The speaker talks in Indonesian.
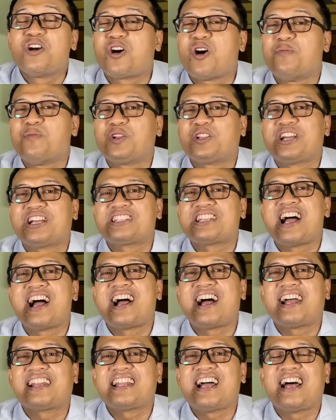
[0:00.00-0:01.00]
Komunitas
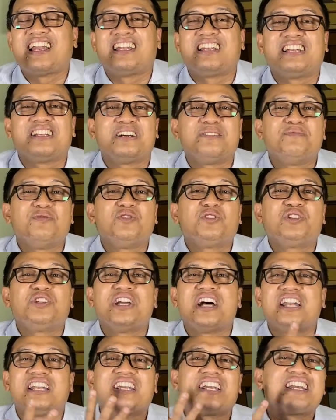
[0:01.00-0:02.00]
angkatan,
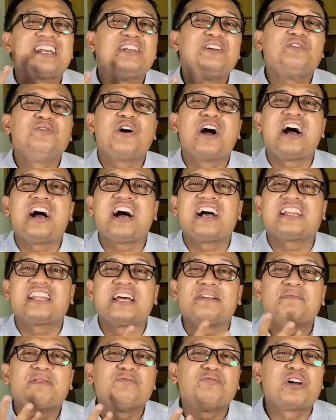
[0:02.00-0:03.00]
kemudian rindu
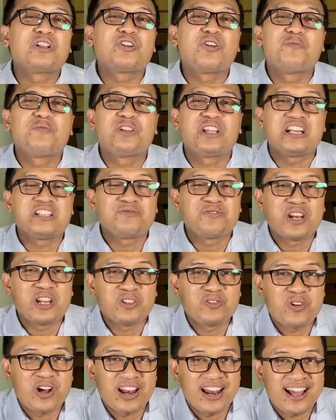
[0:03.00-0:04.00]
angkatan membuat komunitas
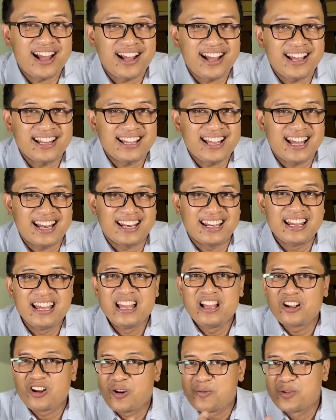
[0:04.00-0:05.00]
virtual angkatan.
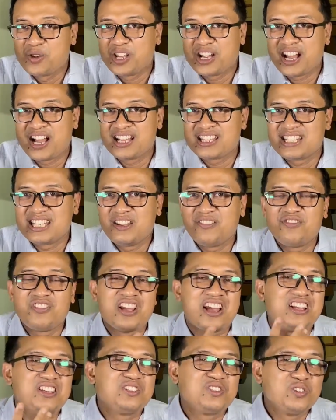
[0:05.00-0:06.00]
Komunikasi
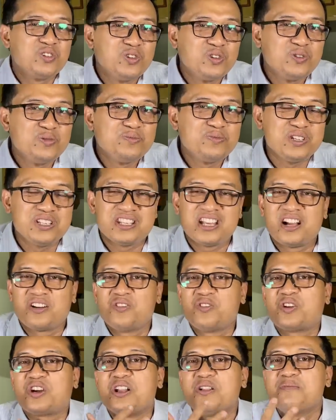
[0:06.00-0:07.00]
via Zoom, bisa
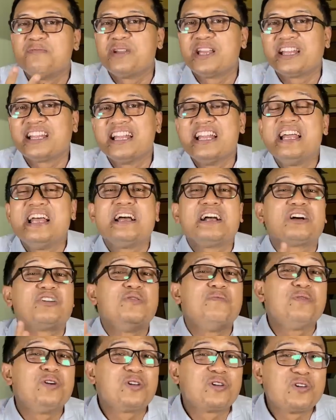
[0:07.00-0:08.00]
Google Meet,
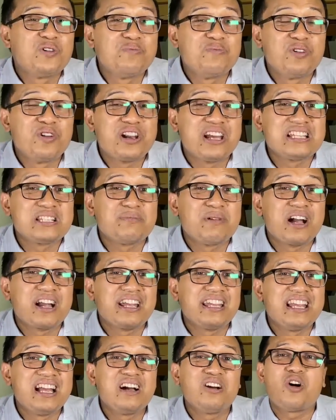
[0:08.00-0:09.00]
kumpul-kumpul dan
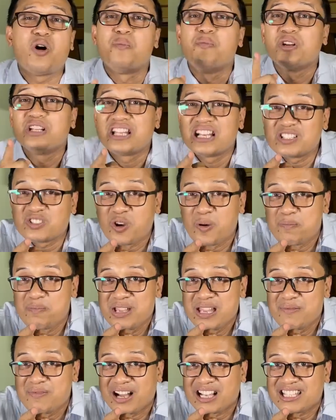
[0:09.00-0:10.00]
sebagainya. Komunitas
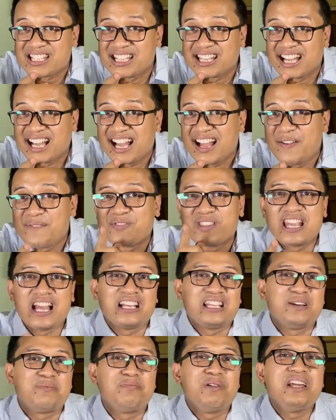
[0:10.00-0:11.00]
hobi masih ya,
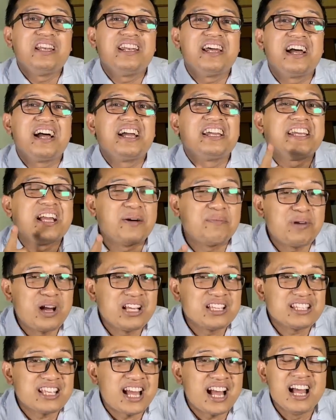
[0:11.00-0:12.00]
yang sepeda yang
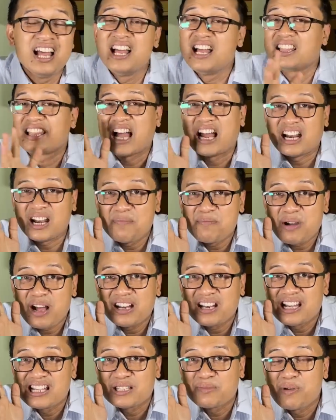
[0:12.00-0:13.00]
masak,
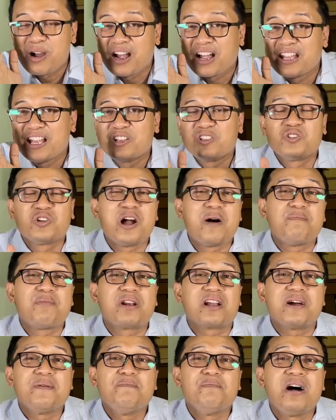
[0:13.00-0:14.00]
tanaman dan sebagainya juga
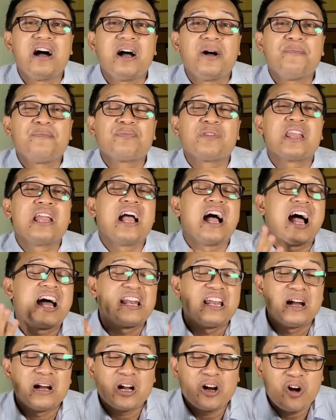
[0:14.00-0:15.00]
berkembang.
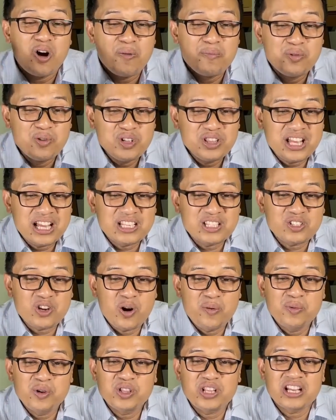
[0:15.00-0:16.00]
Ada
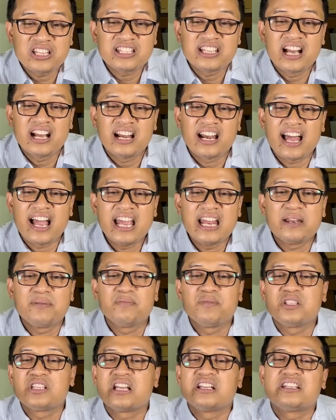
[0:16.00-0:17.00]
komunitas-komunitas yang lain,
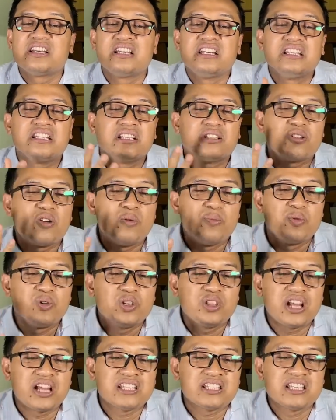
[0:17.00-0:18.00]
bisa jadi
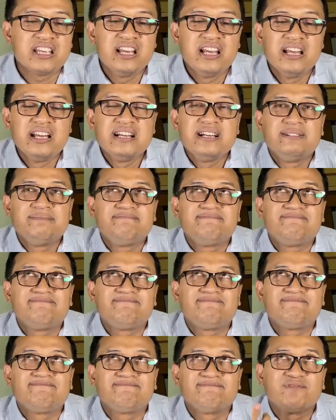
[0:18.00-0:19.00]
komunitas
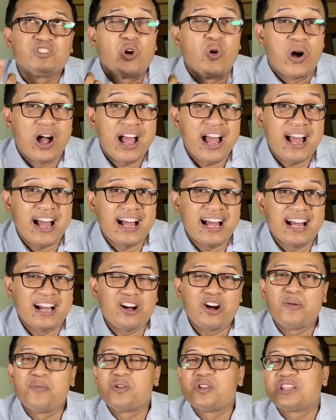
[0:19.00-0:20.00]
hmm, doa,
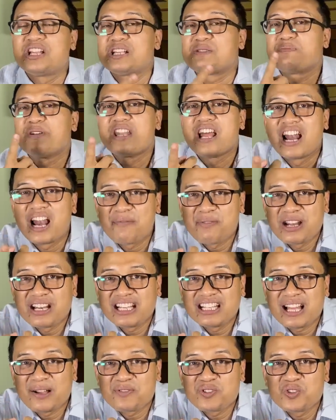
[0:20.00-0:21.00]
komunitas pendalaman
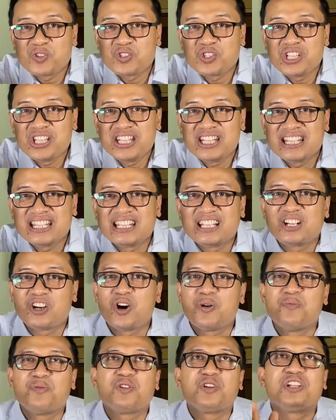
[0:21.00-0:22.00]
kitab suci,
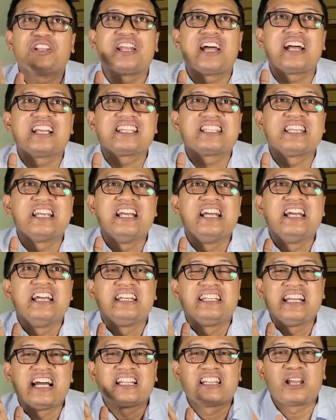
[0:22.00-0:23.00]
komunitas
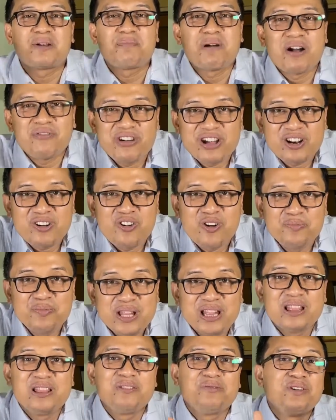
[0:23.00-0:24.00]
yang terpapar
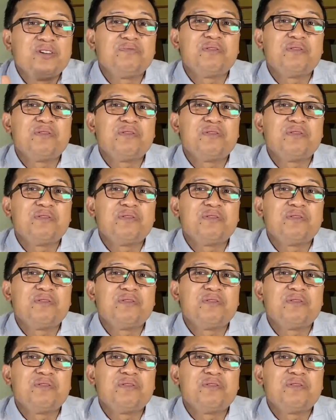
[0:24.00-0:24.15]
COVID pun